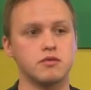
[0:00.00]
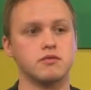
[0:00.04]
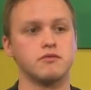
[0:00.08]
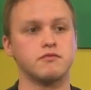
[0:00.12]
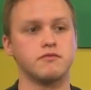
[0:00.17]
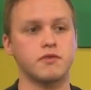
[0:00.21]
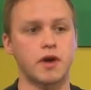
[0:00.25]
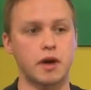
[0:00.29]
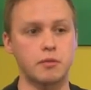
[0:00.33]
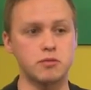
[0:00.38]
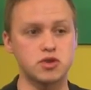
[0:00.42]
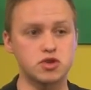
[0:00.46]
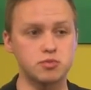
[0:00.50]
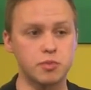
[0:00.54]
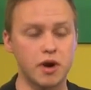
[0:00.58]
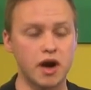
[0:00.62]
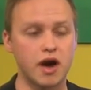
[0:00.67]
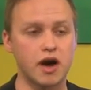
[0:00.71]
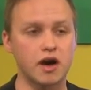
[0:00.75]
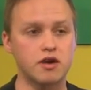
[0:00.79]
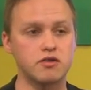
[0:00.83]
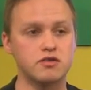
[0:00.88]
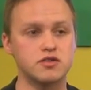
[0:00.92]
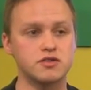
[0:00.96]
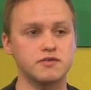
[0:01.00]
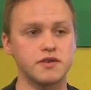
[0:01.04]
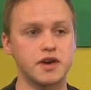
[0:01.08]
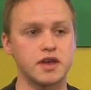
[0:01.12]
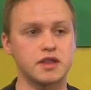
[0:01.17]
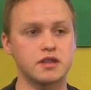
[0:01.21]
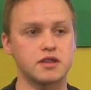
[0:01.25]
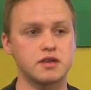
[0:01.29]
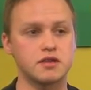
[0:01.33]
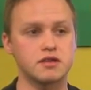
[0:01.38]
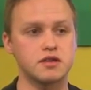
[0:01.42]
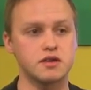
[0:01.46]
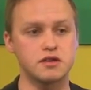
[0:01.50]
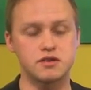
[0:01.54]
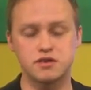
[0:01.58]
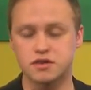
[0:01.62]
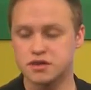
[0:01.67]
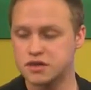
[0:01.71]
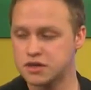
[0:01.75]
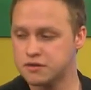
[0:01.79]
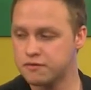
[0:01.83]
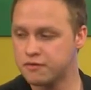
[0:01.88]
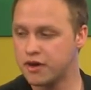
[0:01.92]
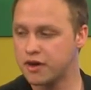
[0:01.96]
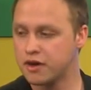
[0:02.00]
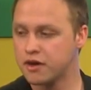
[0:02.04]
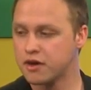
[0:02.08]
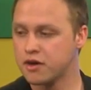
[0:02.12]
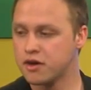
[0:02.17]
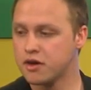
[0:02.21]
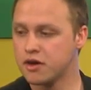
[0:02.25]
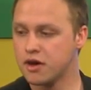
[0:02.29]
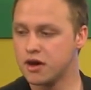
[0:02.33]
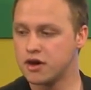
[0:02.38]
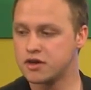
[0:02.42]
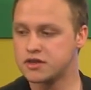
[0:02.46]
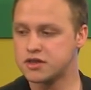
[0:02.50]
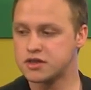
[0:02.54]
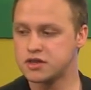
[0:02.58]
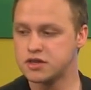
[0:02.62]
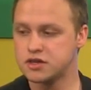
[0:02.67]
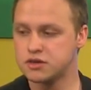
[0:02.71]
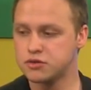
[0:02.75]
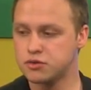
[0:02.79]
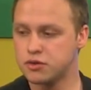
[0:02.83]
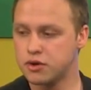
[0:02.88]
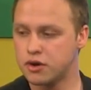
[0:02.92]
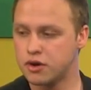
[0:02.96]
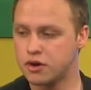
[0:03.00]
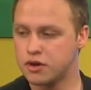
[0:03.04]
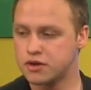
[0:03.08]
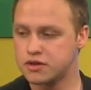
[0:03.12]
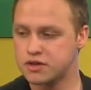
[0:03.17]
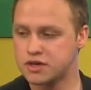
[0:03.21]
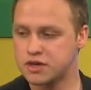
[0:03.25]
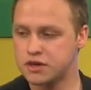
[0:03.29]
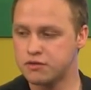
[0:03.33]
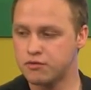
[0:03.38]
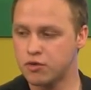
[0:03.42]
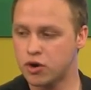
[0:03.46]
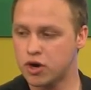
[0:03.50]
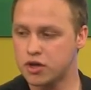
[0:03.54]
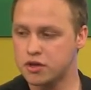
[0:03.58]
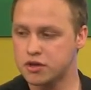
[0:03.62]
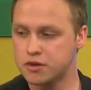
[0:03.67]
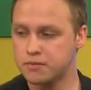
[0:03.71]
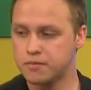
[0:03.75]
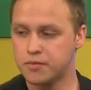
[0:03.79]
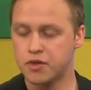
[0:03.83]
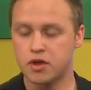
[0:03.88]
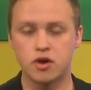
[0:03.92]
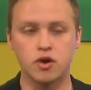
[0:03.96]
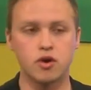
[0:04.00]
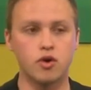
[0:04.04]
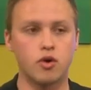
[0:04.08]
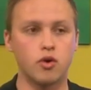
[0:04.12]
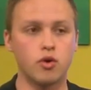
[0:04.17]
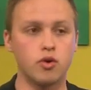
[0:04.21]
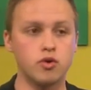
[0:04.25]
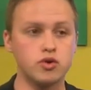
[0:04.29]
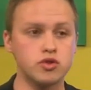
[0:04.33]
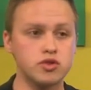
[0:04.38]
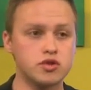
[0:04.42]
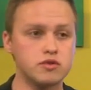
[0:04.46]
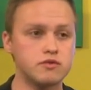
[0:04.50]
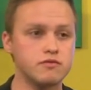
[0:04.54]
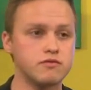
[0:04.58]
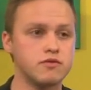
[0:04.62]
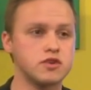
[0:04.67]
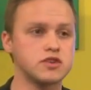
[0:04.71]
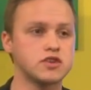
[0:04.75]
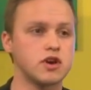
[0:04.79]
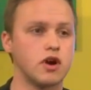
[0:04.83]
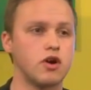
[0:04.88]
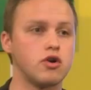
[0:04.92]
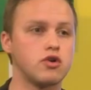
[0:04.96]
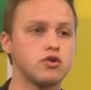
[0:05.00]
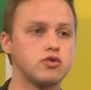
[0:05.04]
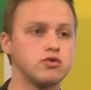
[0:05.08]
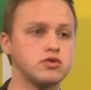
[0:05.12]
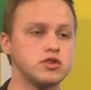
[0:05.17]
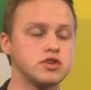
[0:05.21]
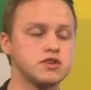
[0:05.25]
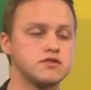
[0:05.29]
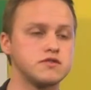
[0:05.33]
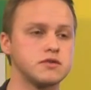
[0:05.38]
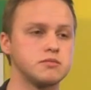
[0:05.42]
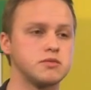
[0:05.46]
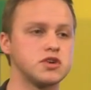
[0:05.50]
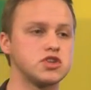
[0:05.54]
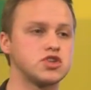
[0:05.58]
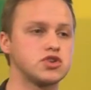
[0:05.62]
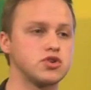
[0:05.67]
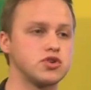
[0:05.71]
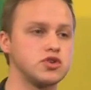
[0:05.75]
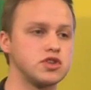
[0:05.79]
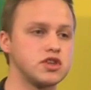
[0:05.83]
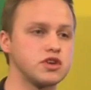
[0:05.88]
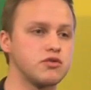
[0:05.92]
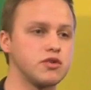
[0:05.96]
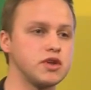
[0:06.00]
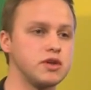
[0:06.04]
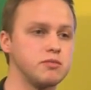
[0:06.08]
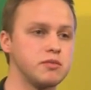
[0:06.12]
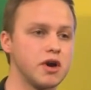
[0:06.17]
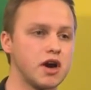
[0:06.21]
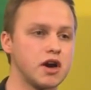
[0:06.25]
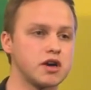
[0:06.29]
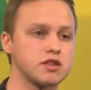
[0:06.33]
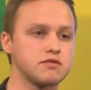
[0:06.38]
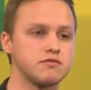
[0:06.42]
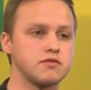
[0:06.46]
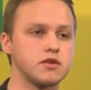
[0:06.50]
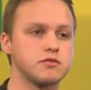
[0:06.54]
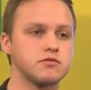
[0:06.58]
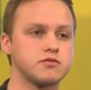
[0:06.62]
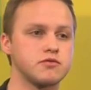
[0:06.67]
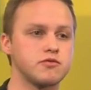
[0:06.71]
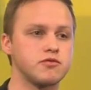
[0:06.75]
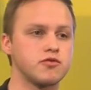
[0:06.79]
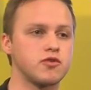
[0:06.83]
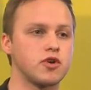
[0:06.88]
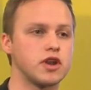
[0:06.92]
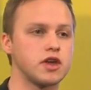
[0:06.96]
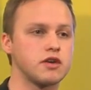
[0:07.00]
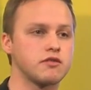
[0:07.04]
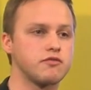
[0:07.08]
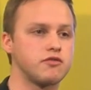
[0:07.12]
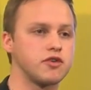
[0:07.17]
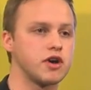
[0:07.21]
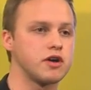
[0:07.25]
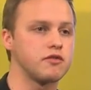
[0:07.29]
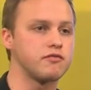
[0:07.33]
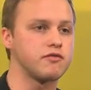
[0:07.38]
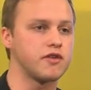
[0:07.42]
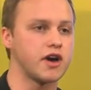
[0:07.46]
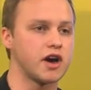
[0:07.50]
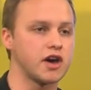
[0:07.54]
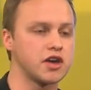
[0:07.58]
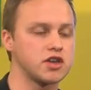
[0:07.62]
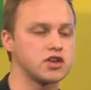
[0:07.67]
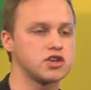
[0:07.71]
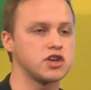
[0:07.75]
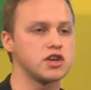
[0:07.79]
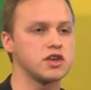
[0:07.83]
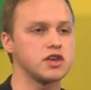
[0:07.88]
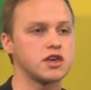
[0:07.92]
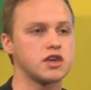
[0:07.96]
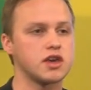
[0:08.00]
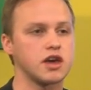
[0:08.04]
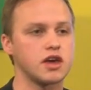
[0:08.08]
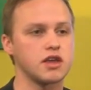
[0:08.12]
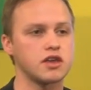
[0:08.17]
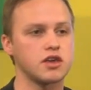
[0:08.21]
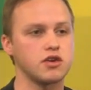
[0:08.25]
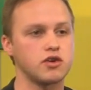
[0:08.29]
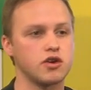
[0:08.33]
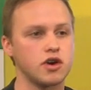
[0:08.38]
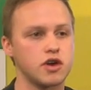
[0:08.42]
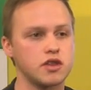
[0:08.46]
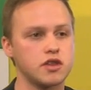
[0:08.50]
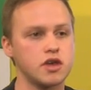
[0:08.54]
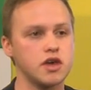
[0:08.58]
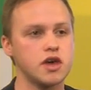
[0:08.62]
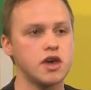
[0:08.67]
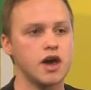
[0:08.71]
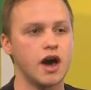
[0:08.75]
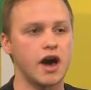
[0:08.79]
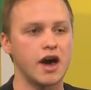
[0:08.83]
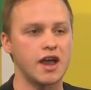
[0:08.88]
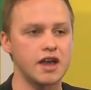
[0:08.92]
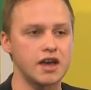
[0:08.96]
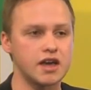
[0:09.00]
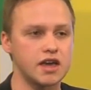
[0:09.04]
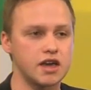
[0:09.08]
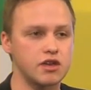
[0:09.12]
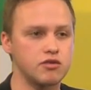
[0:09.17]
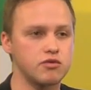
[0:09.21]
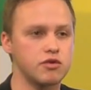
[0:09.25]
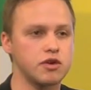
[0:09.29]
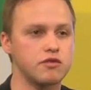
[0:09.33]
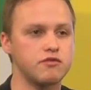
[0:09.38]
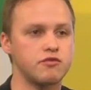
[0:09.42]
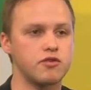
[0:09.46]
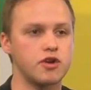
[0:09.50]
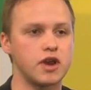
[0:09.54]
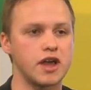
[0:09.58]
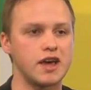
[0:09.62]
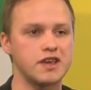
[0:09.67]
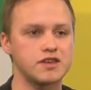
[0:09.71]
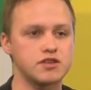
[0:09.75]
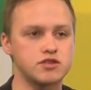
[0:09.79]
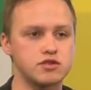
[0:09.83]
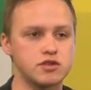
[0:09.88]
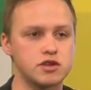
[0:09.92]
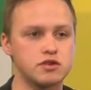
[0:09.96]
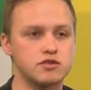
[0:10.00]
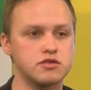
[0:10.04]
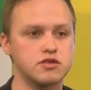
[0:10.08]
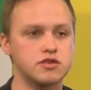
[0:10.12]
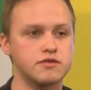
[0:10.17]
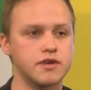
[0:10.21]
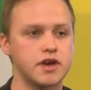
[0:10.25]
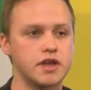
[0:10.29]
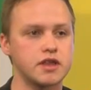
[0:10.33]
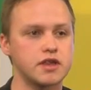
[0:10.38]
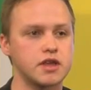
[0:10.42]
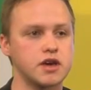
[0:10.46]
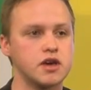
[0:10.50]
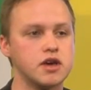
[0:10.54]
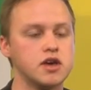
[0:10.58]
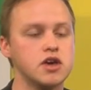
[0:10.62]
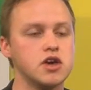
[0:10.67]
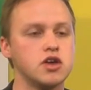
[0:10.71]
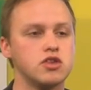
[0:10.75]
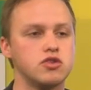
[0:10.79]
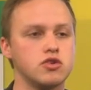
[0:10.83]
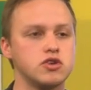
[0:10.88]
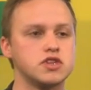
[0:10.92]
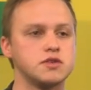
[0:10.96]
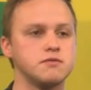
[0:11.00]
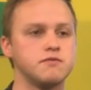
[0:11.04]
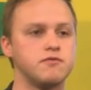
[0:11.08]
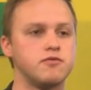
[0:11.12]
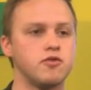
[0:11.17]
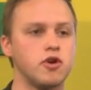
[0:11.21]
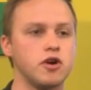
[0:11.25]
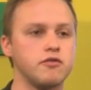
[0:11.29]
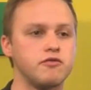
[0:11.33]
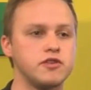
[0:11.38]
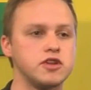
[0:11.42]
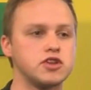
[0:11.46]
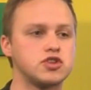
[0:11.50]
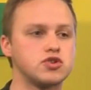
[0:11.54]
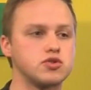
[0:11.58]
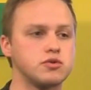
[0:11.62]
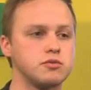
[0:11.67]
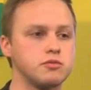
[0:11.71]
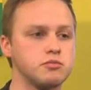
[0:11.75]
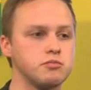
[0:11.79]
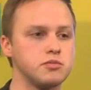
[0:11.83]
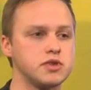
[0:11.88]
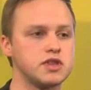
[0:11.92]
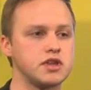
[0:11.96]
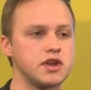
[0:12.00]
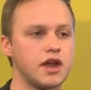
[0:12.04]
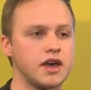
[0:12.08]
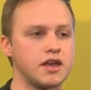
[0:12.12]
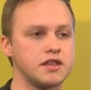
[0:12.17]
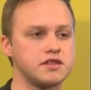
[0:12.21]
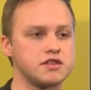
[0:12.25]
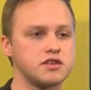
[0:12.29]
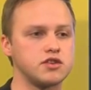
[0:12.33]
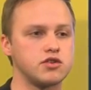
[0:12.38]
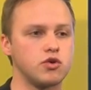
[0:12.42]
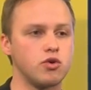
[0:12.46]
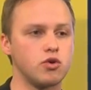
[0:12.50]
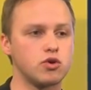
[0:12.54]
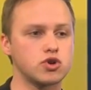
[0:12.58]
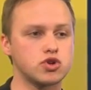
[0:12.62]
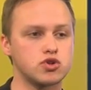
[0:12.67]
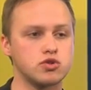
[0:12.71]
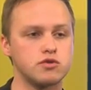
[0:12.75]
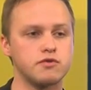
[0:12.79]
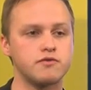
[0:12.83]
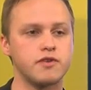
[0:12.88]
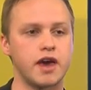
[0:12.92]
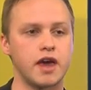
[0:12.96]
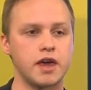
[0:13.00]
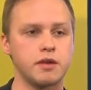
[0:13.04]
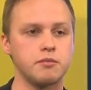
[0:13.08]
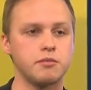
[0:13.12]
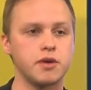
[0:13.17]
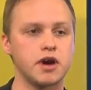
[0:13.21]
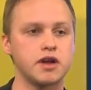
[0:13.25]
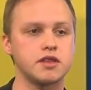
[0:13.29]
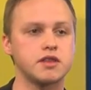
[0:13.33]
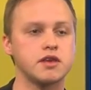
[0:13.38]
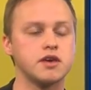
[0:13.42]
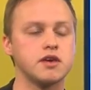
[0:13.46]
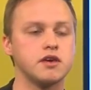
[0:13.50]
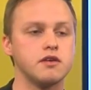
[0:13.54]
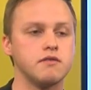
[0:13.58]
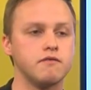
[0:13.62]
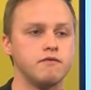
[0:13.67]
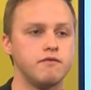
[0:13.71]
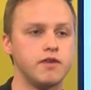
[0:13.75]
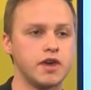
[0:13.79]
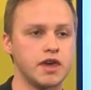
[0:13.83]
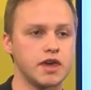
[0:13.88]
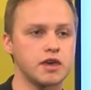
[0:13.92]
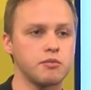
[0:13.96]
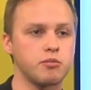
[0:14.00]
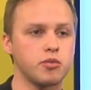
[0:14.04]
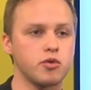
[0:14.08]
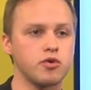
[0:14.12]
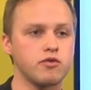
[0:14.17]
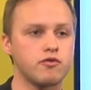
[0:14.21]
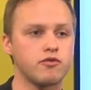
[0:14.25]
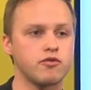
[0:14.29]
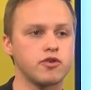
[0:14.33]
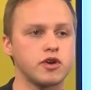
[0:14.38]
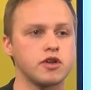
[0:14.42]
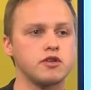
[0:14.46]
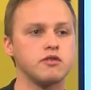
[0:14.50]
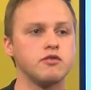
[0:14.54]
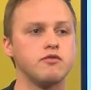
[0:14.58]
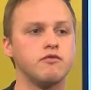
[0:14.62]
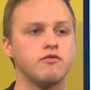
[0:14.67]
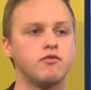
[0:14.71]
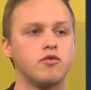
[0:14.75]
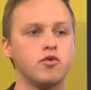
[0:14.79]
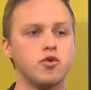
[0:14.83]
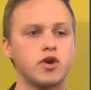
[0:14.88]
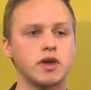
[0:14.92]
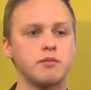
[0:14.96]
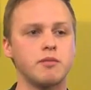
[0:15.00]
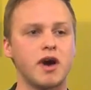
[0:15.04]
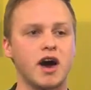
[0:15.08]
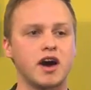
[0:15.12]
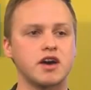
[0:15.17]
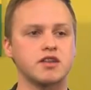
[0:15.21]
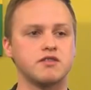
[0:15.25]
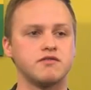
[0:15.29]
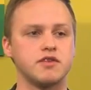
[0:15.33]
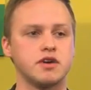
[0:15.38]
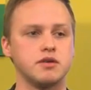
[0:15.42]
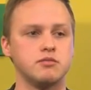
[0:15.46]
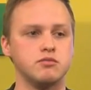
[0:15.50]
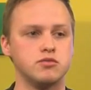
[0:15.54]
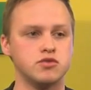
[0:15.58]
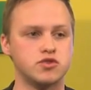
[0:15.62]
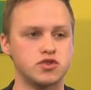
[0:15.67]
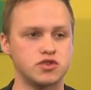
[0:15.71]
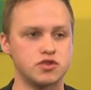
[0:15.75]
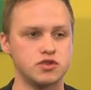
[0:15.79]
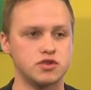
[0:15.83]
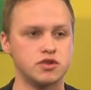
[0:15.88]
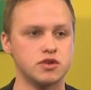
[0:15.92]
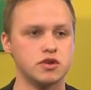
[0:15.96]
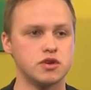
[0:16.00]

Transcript: Fremdsprachen und so weiter als, Key, als, Kino, äh, als Keyword. Und was auch gut ist, wenn man Joint Degree macht, wir haben es vom Kollegen vorher Facheinschlägigkeit gehört, Anerkennungen von Leistungen und so weiter, da ist im Vorfeld schon mit den einzelnen Hochschulen vereinbart, welche Prüfungen wo gemacht werden müssen.